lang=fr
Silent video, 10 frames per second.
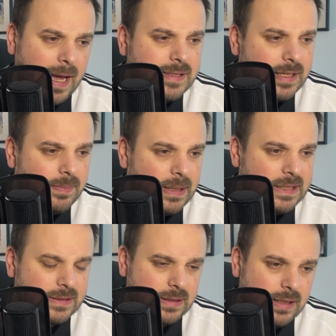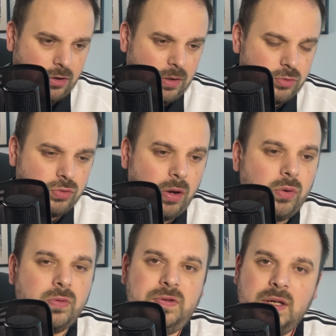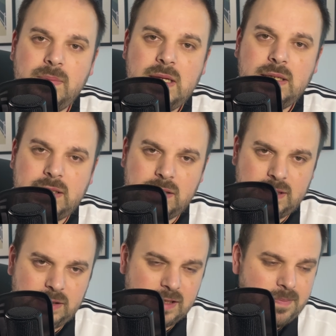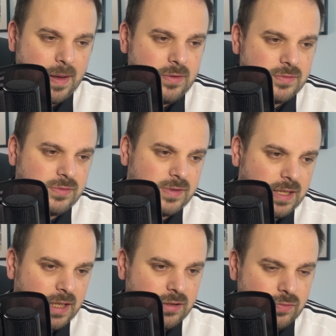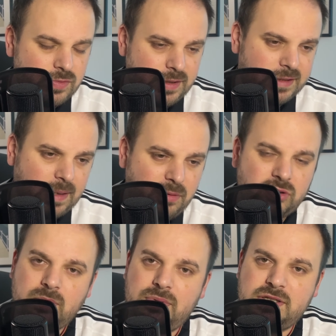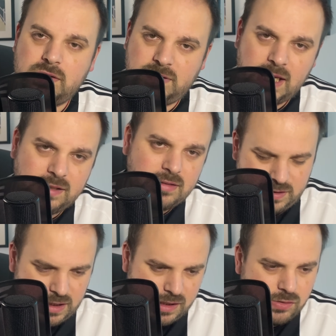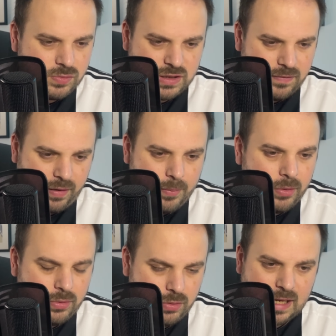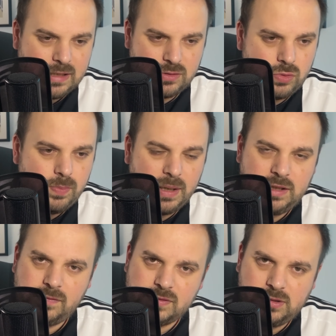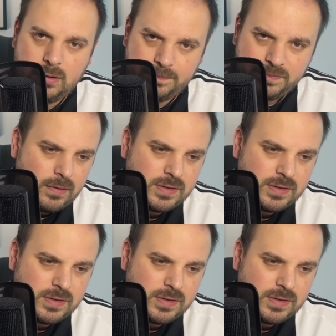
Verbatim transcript: à sa place euh, comme joueur confirmé et qui a cette expérience de sélection. On sait que c'est important pour Southgate. En sélection, c'est vraiment euh, c'est un super défenseur.